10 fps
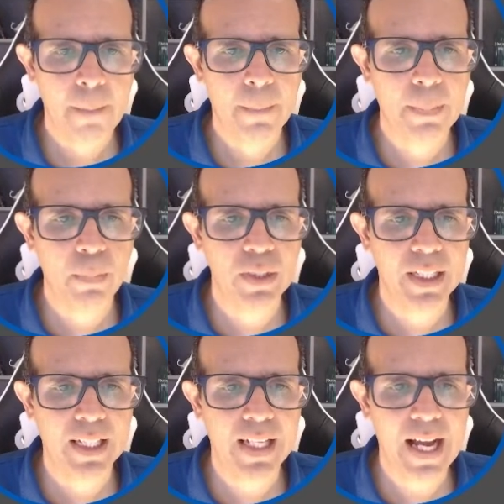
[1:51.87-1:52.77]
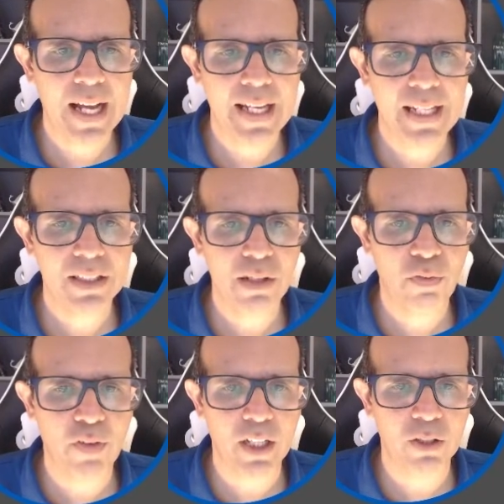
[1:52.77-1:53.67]
para poder criar esse
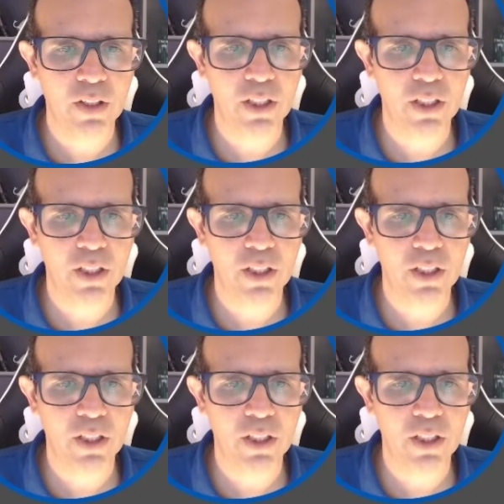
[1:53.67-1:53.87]
efeito, olha, né?